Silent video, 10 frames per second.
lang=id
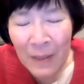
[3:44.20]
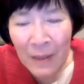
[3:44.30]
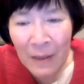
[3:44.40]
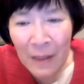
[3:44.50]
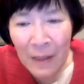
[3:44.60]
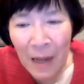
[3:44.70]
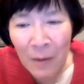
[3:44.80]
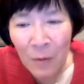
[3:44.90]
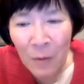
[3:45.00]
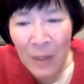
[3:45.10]

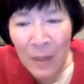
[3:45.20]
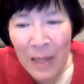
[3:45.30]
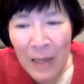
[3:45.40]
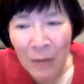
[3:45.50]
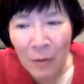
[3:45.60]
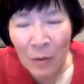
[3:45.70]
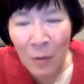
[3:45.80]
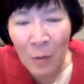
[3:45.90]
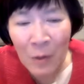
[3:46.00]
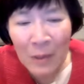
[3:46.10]
selalu kita harus
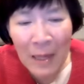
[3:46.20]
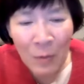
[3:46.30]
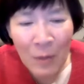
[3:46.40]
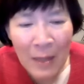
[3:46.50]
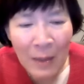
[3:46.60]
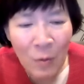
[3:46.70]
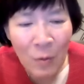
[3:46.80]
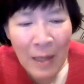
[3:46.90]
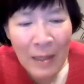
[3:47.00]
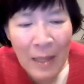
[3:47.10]
memersatukan
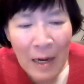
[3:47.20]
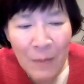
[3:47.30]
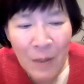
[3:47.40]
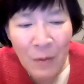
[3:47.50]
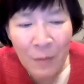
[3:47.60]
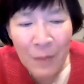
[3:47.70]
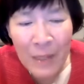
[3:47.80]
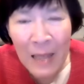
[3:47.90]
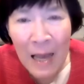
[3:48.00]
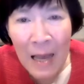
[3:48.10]
Tuhan dalam hidup
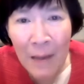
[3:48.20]
kita